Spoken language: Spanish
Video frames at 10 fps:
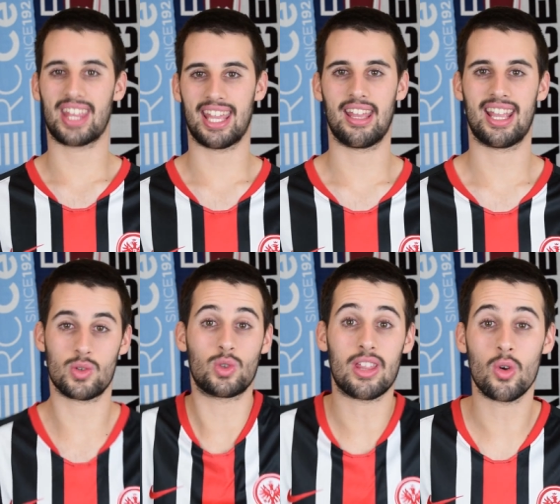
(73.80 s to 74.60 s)
que,
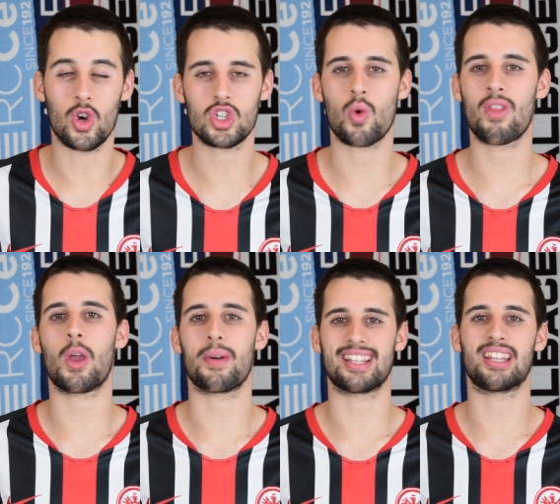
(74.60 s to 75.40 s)
se utilice un color
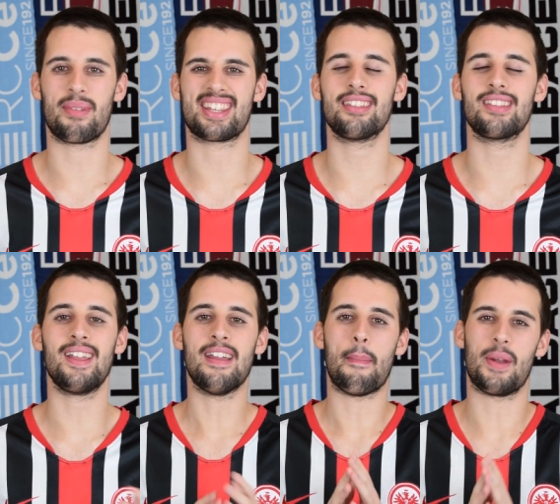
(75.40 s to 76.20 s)
secundario bastante
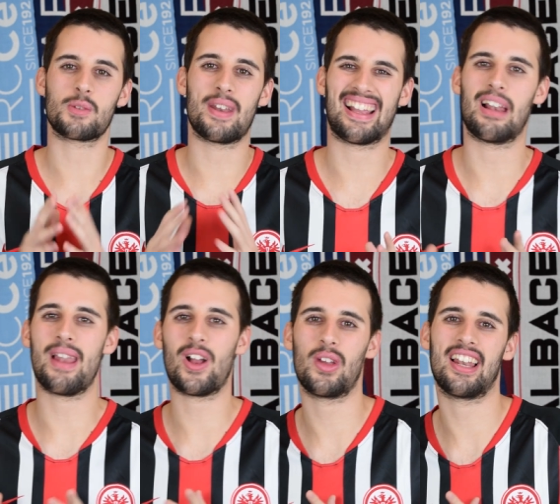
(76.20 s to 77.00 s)
presente, pero es verdad que el
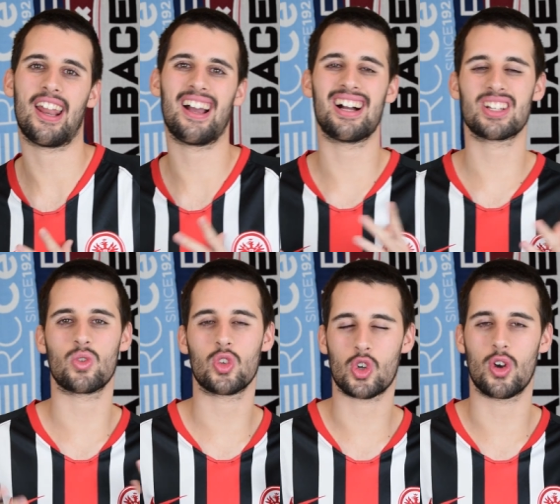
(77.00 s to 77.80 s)
blanco y el naranja
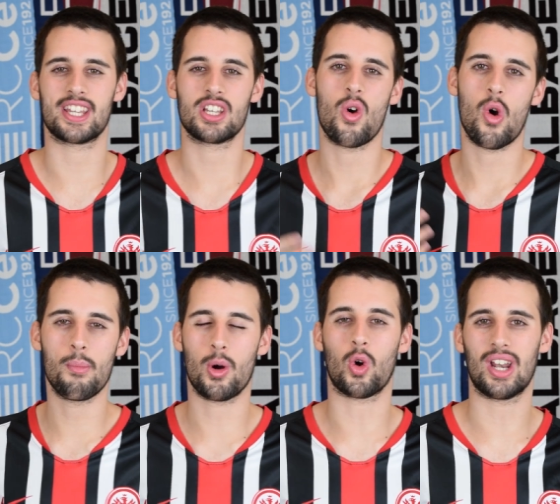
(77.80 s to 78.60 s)
son dos colores
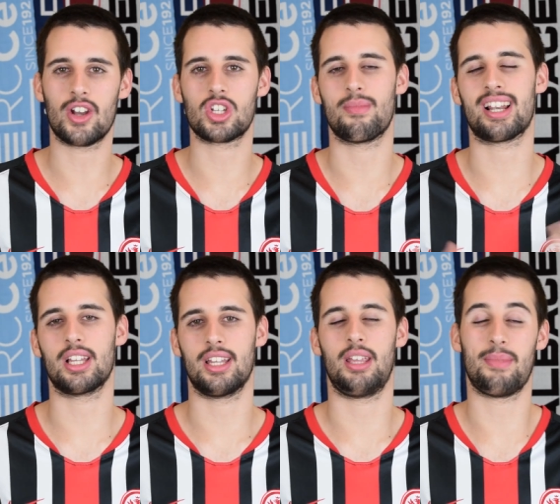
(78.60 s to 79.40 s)
un poco claros y,
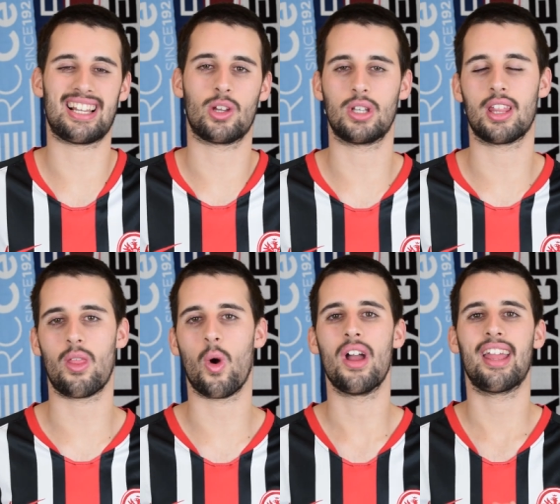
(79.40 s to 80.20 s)
que, más el que he
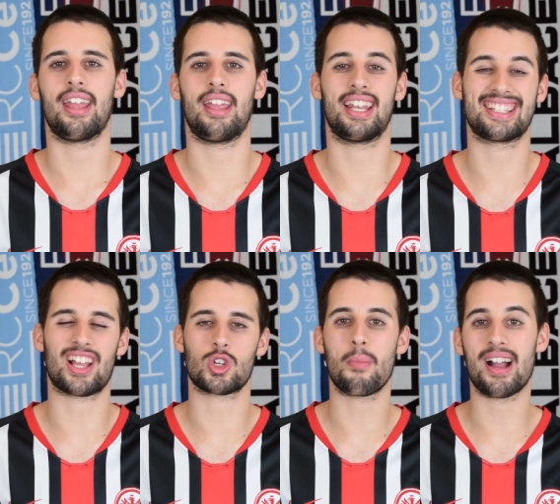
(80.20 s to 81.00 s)
utilizado eh, en este
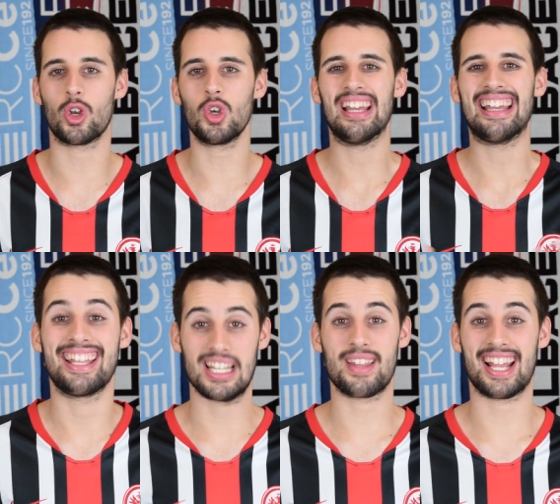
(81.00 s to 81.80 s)
caso un Macron.
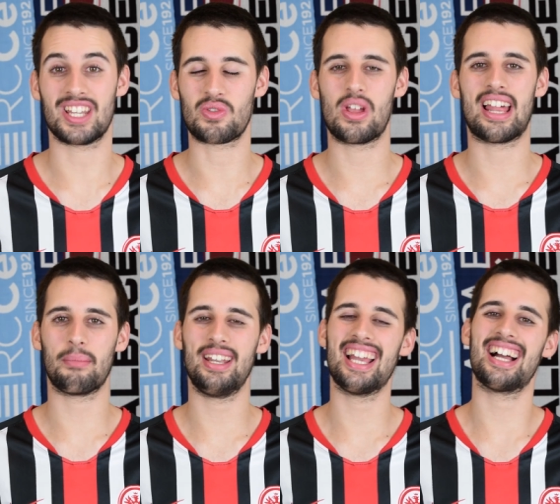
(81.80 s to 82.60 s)
Y es verdad que el escudo de la
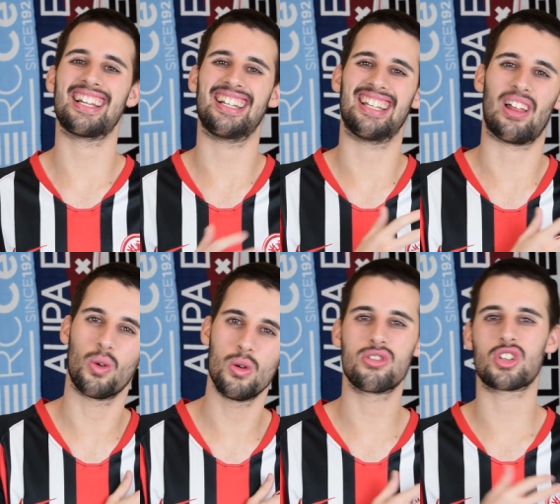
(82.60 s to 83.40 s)
Arminia, el
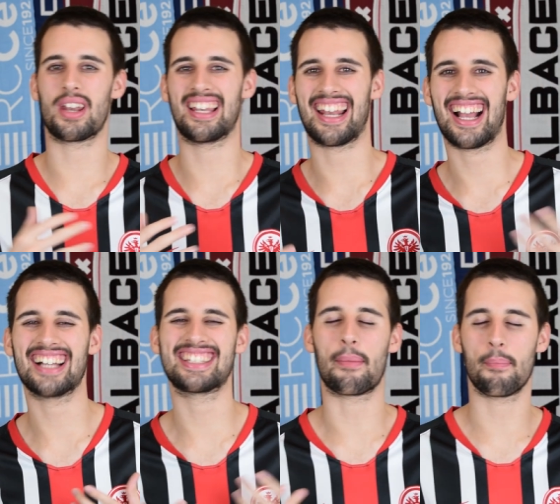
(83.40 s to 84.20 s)
azul sobre el
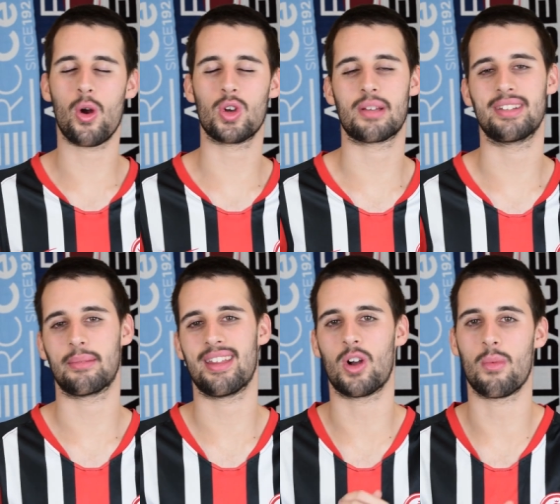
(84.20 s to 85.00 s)
naranja, tampoco es que me
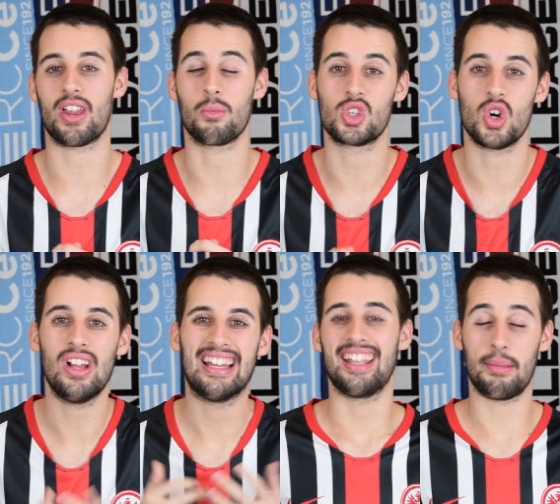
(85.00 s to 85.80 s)
termine de convencer mucho
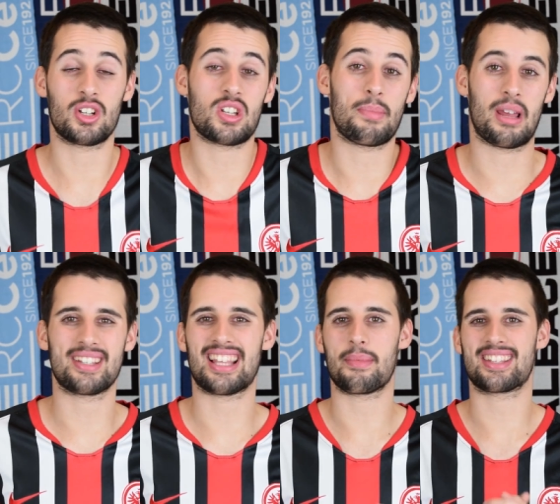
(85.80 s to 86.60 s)
y por eso para mí
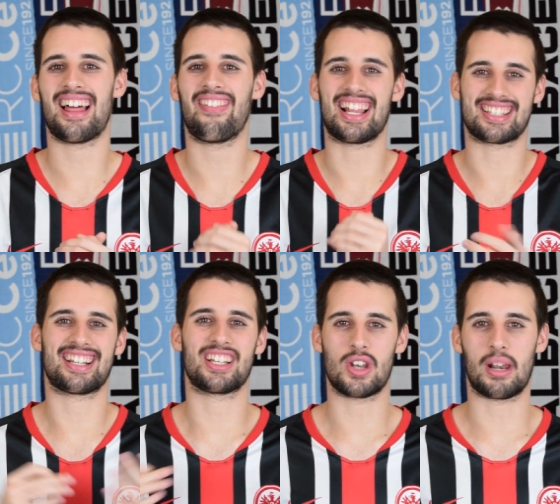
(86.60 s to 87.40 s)
esta camiseta de las
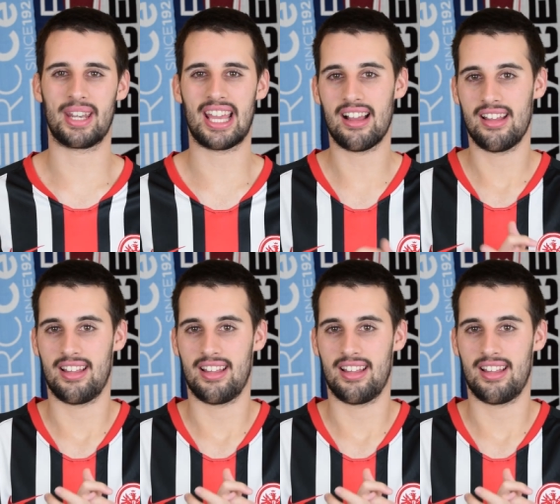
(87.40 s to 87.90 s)
tres cachos de la Arminia,